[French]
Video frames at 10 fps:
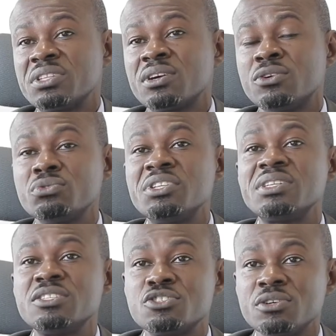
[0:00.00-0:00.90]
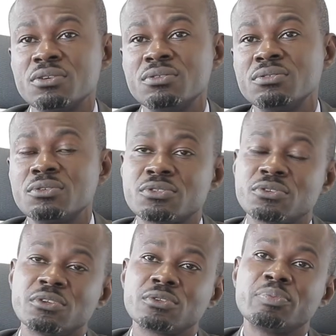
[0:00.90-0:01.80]
étant le dirigeant de
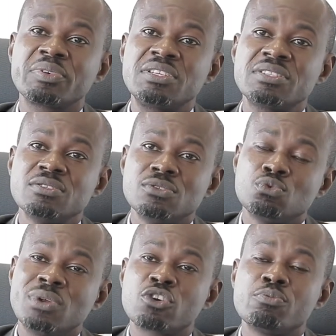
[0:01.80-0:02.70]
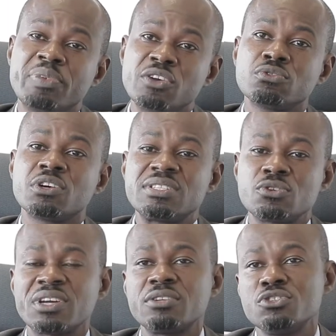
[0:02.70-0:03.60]
son entreprise. Nous l'accompagnons dans les
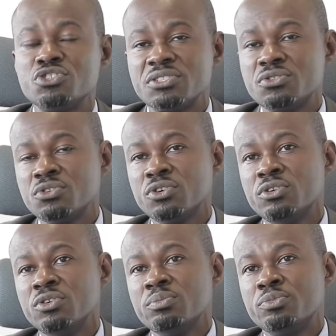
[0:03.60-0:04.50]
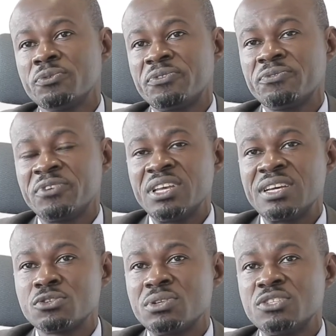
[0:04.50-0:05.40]
organes de gestion pour veiller
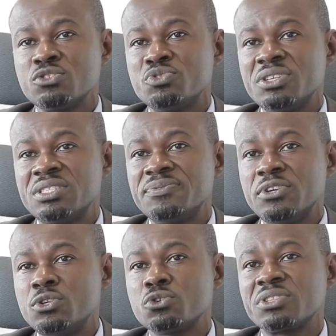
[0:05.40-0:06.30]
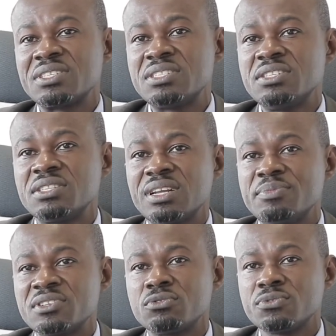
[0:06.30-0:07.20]
à ce que les objectifs qui lui sont assignés dans la
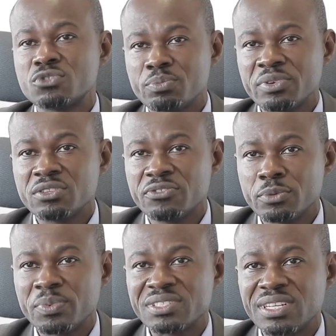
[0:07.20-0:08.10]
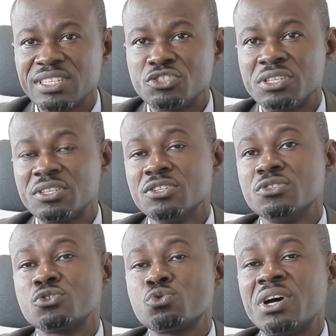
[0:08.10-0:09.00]
mise en œuvre de son plan de développement stratégique
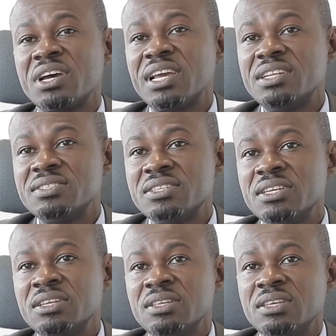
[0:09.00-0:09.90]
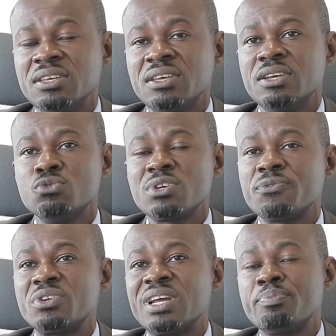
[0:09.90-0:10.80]
soient réalisés. Et nous
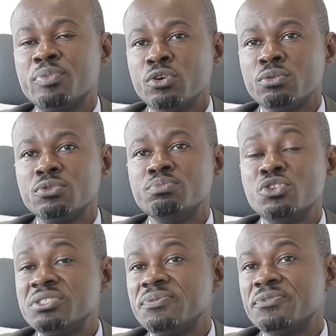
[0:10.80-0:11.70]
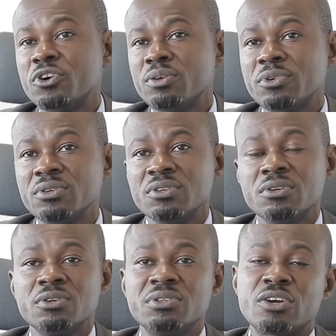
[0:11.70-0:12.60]
avons un apport multiforme euh,